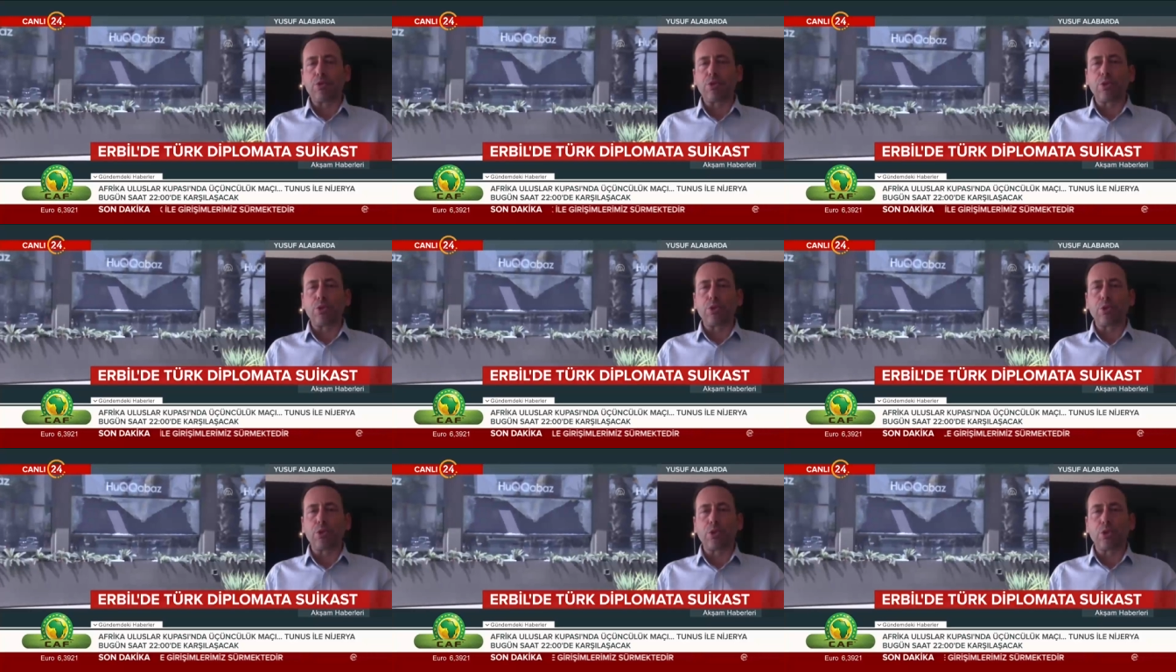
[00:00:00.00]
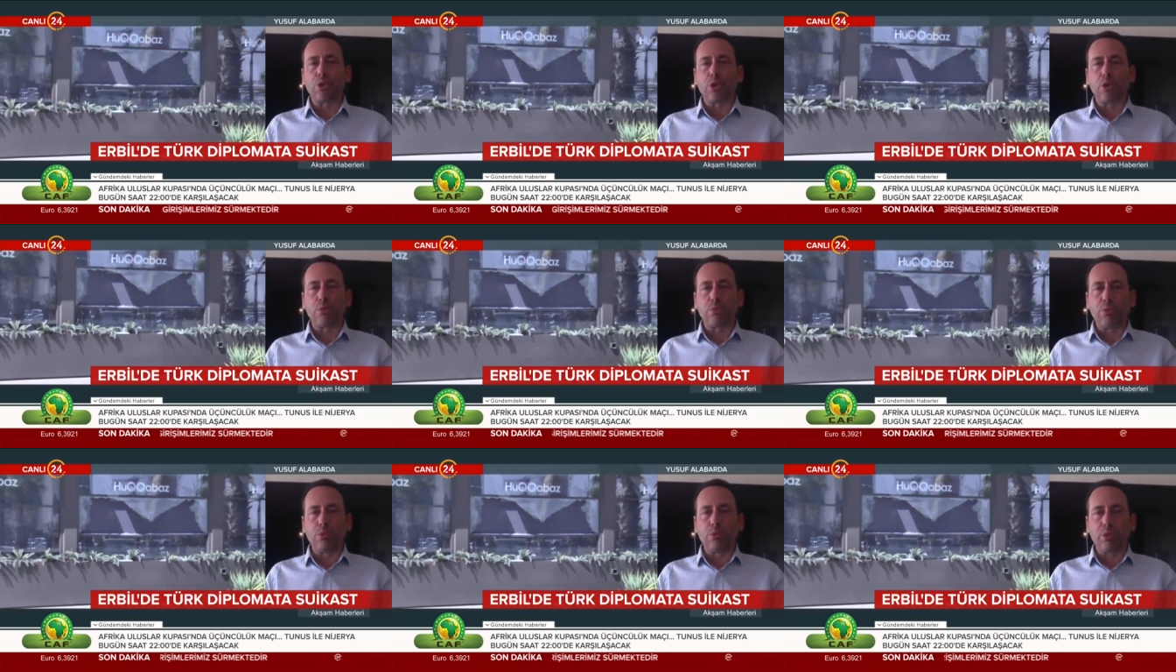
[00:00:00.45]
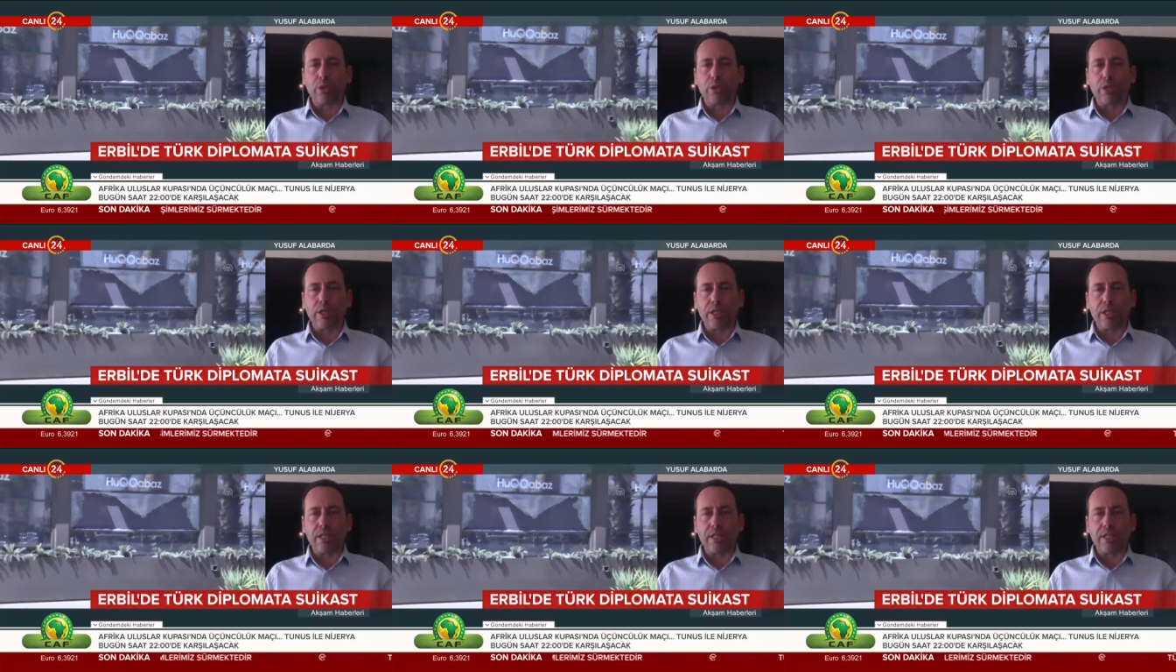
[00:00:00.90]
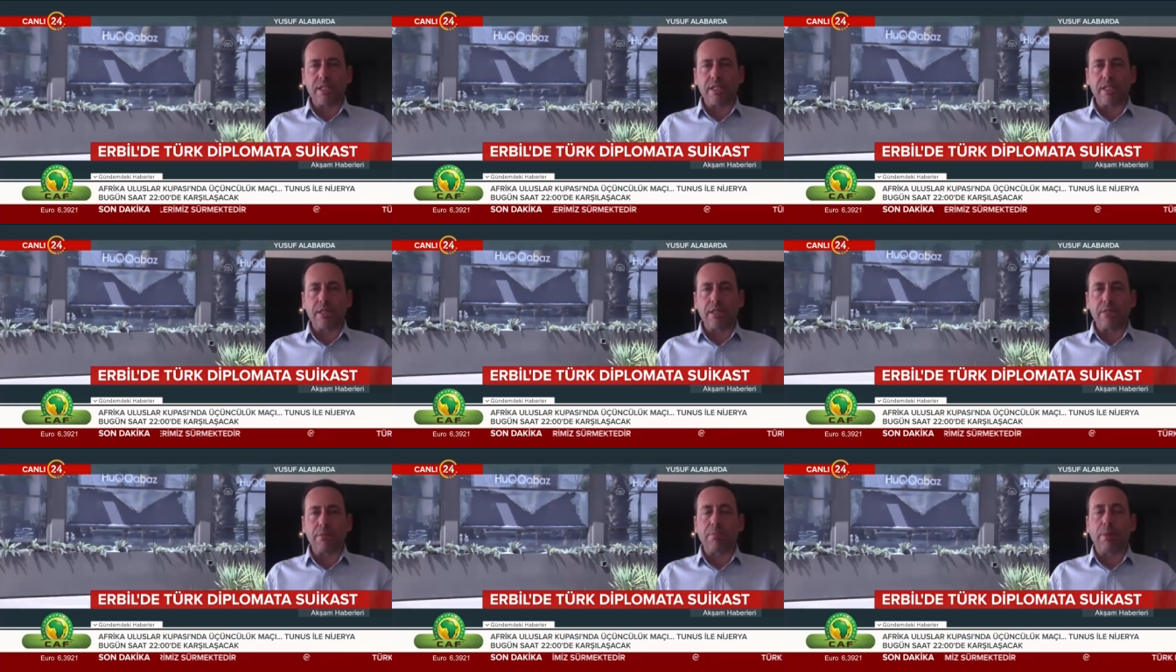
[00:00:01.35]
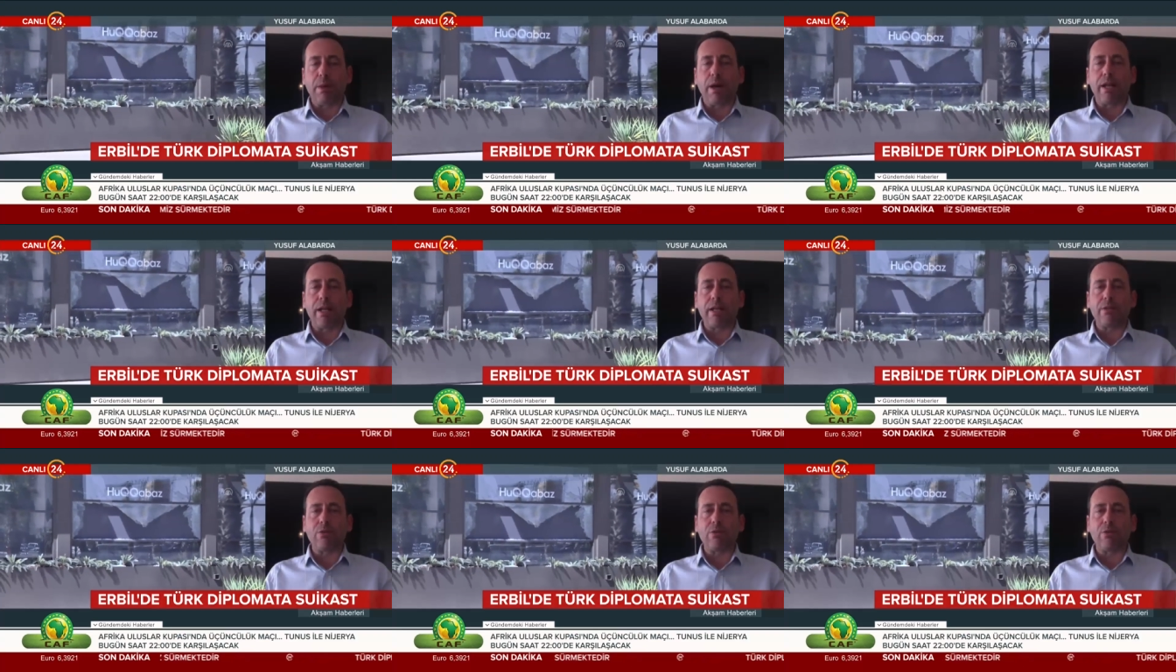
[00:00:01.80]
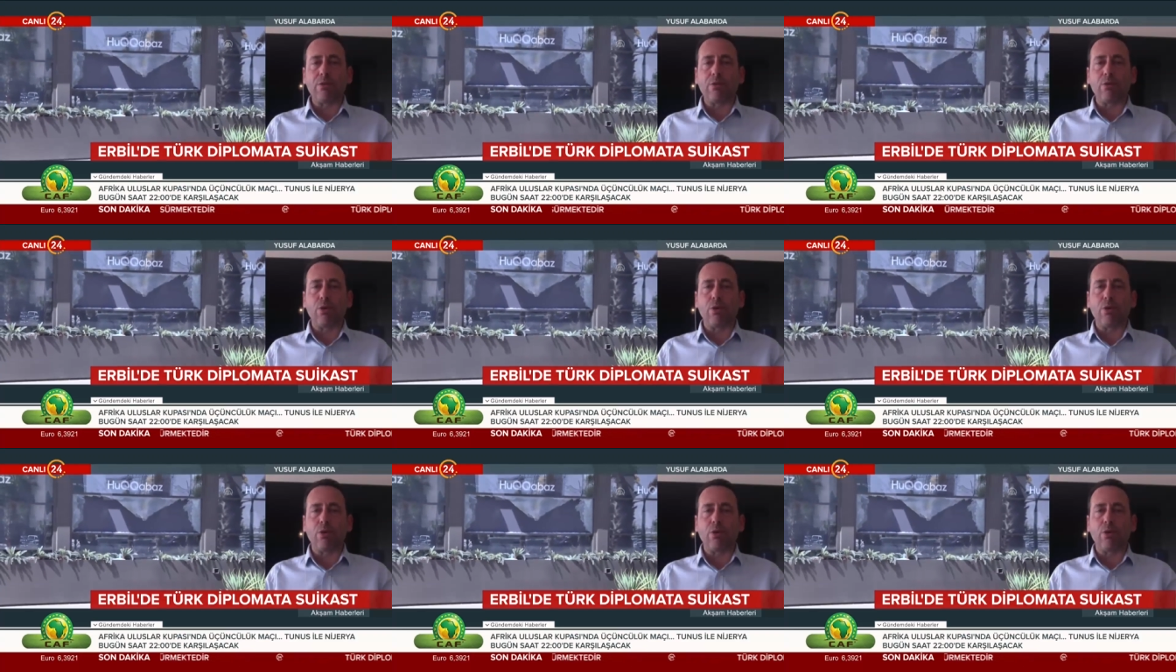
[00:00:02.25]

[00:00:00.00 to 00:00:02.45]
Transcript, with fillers: Çünkü istihbarat